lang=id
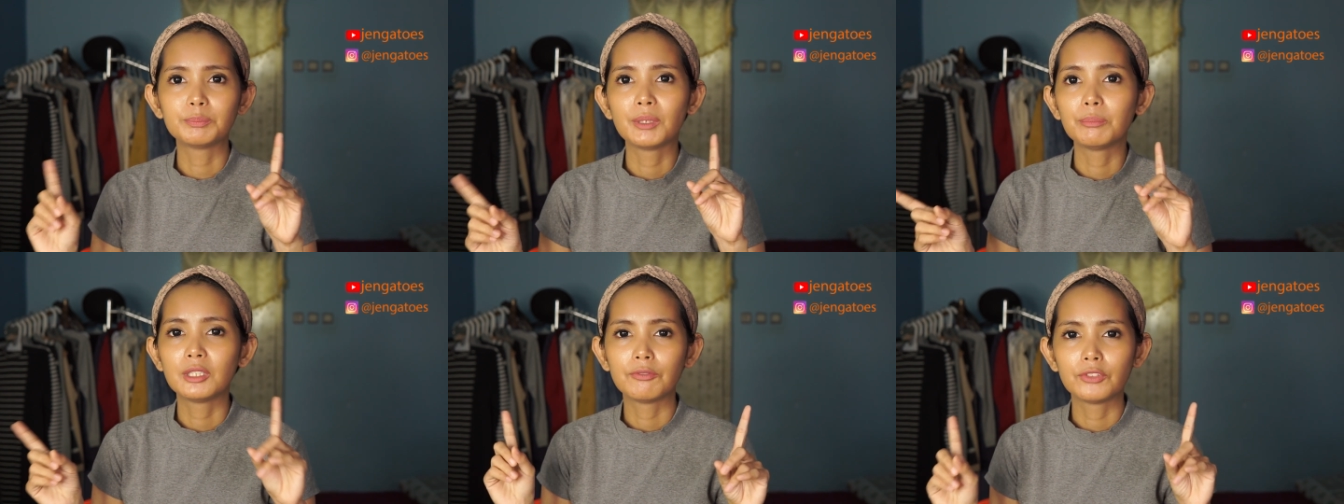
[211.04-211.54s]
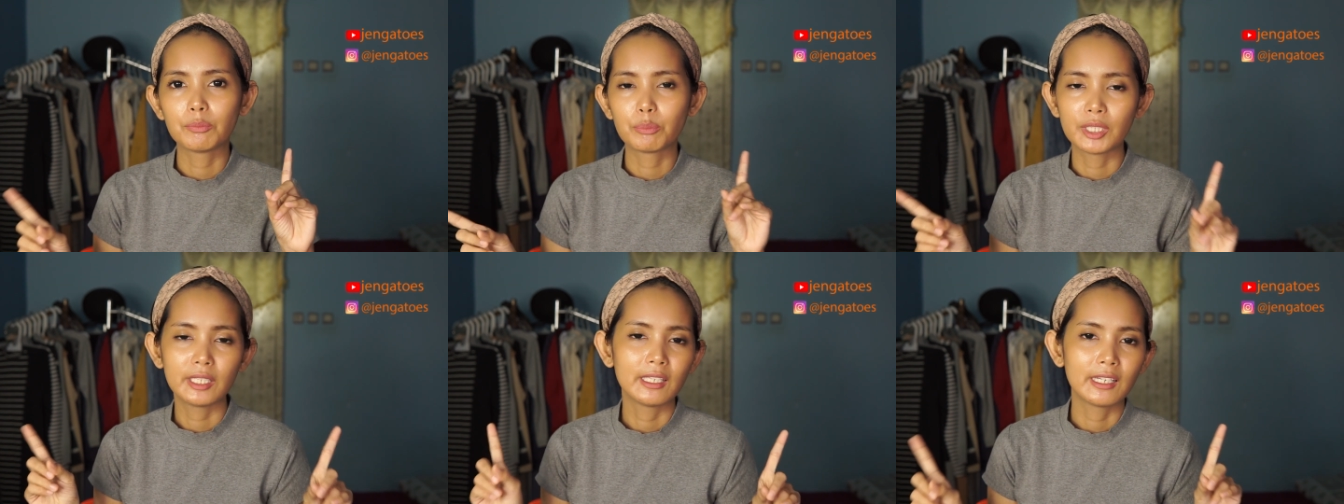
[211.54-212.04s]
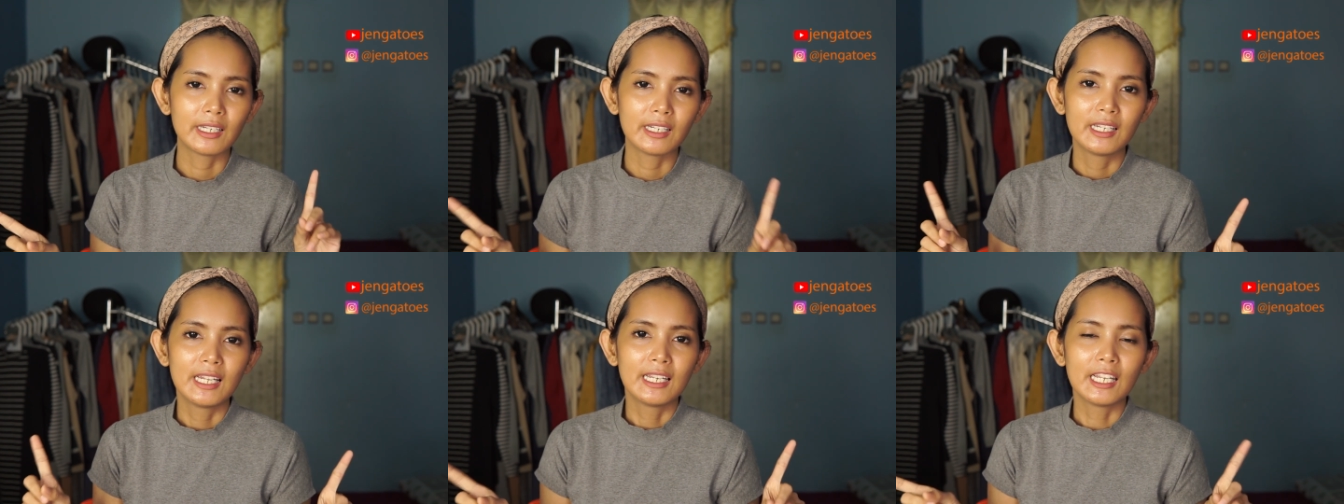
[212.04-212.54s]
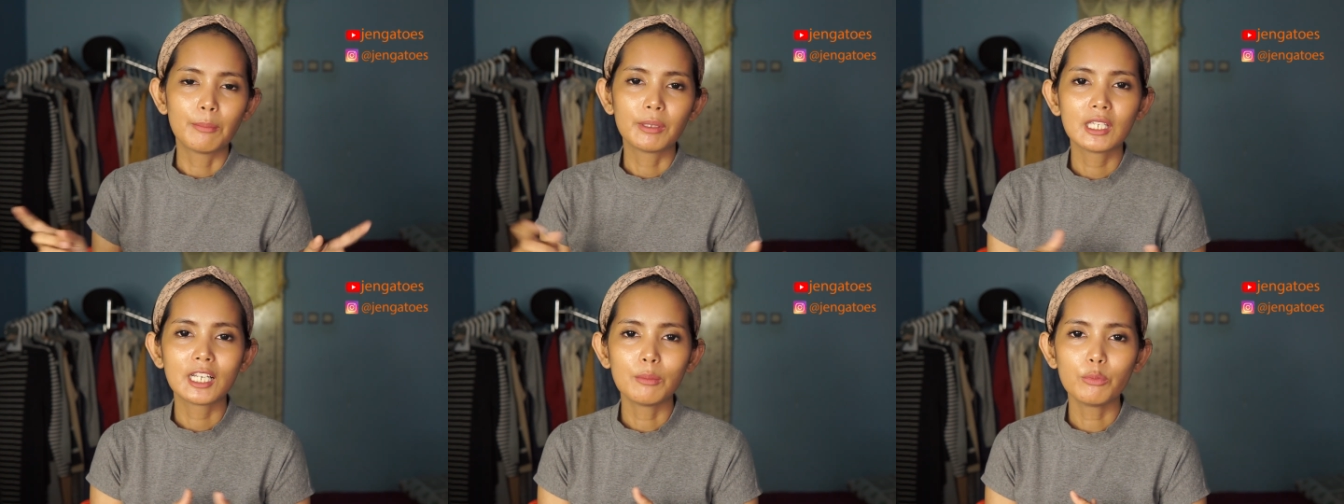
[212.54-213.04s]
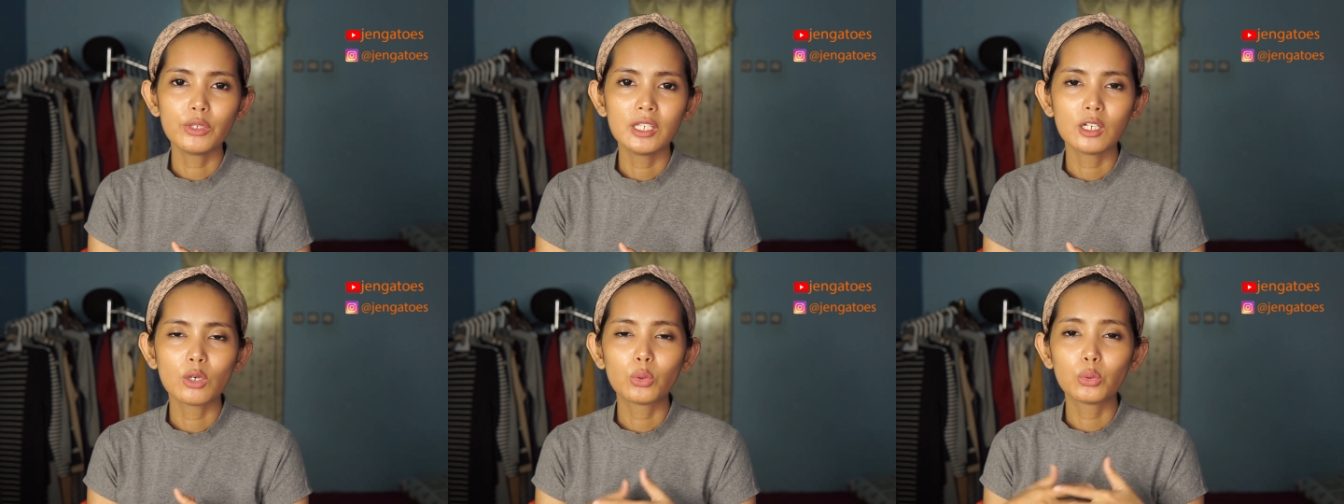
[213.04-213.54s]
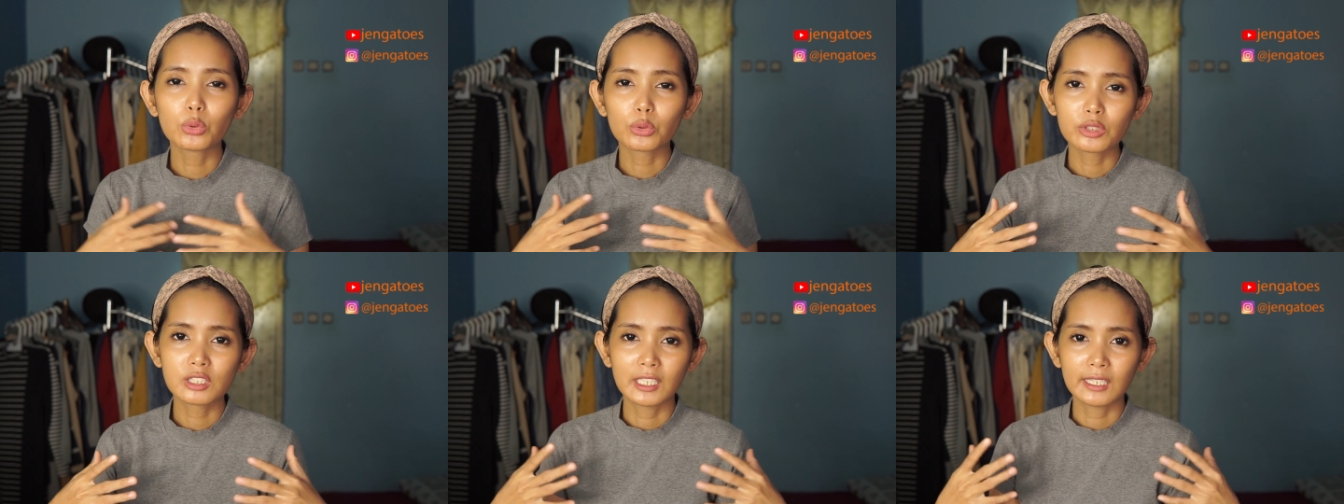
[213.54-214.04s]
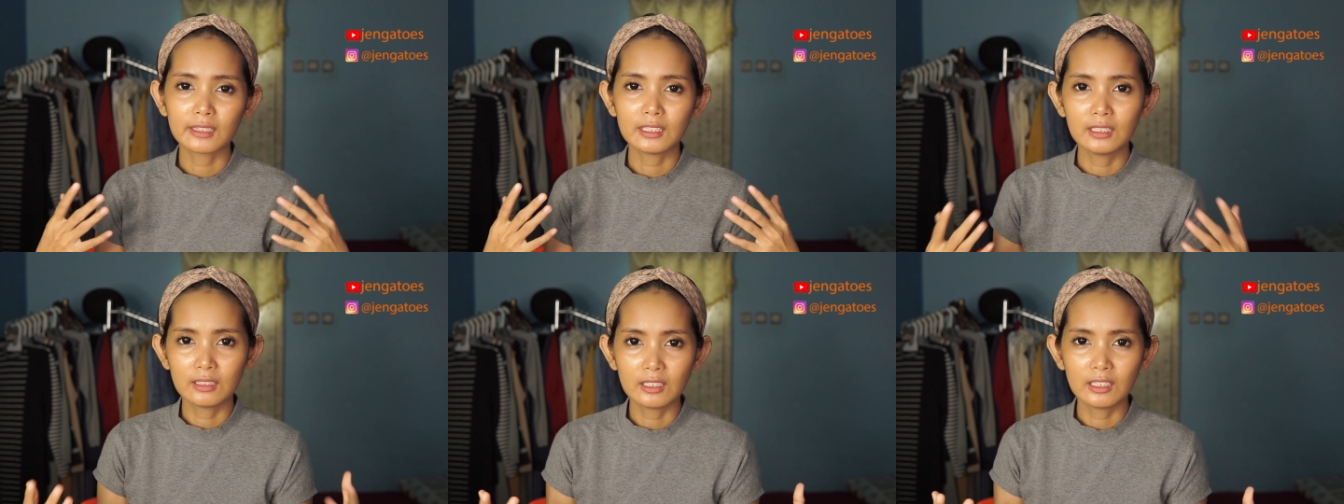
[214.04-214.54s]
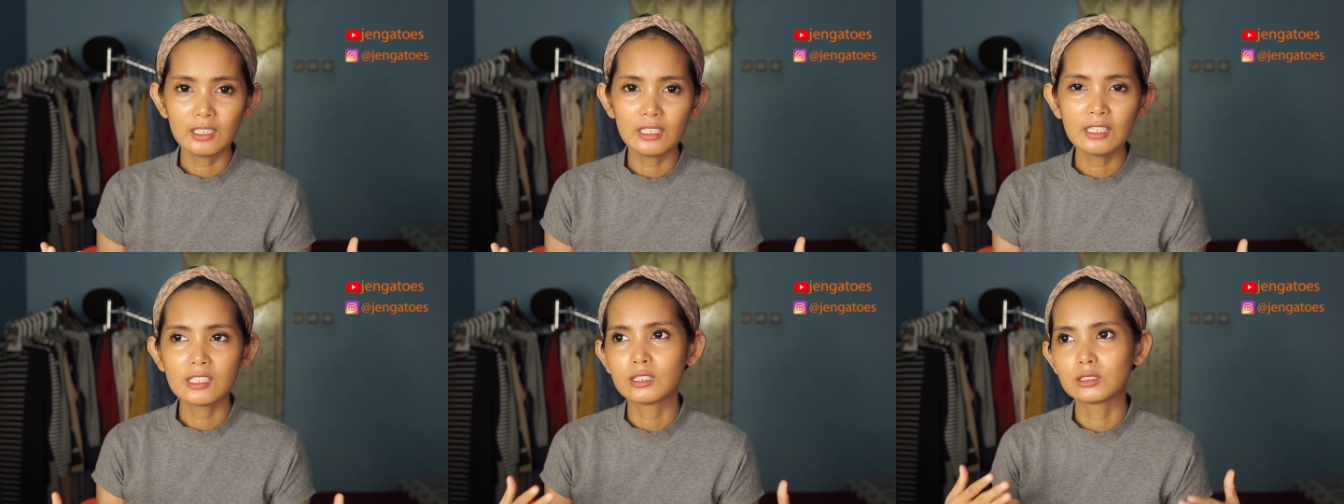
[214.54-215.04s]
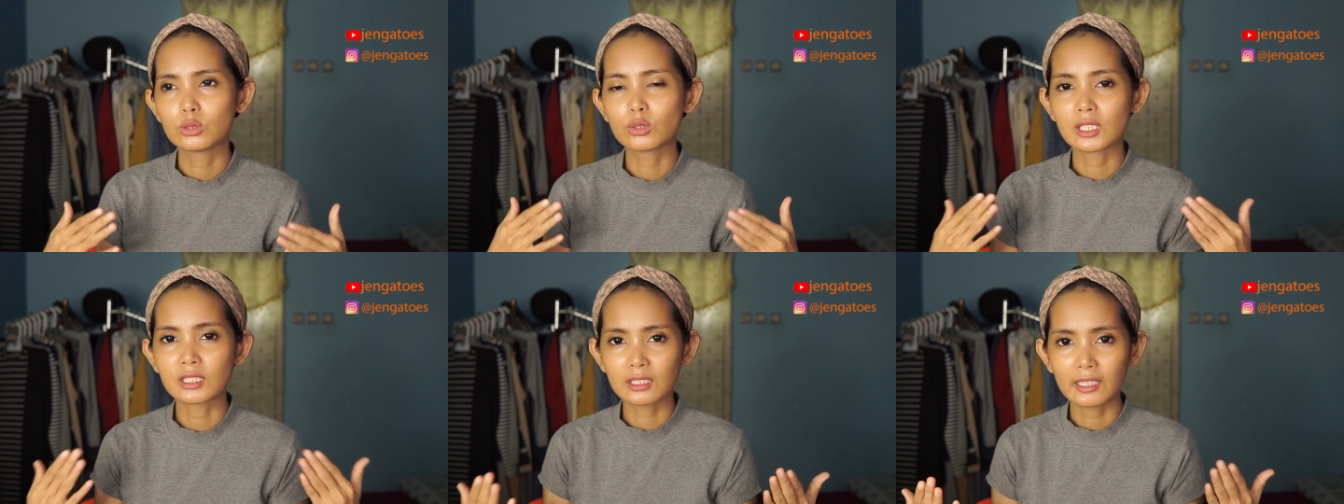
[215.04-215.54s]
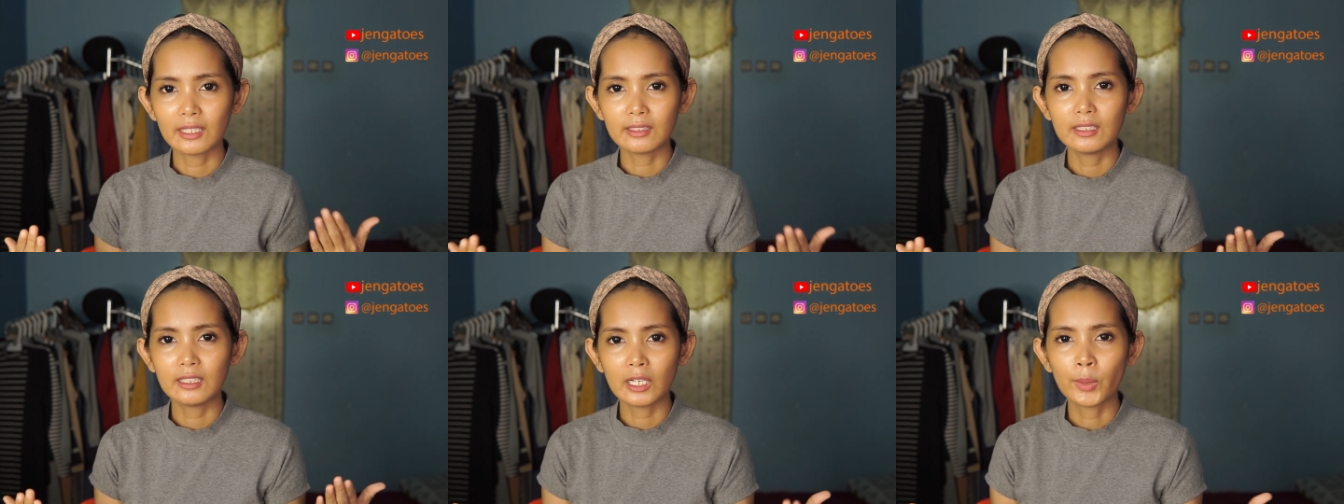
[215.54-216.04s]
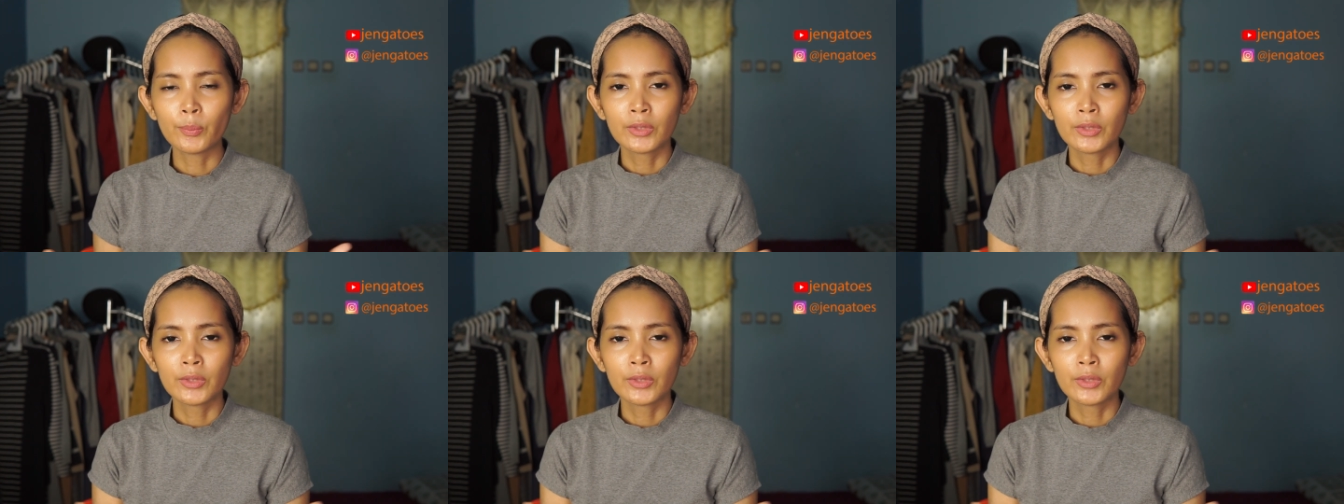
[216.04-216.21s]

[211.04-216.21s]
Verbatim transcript: tip-tip-tip ya. Nah bagi kamu yang kurus saat ini yang susah sekali ya.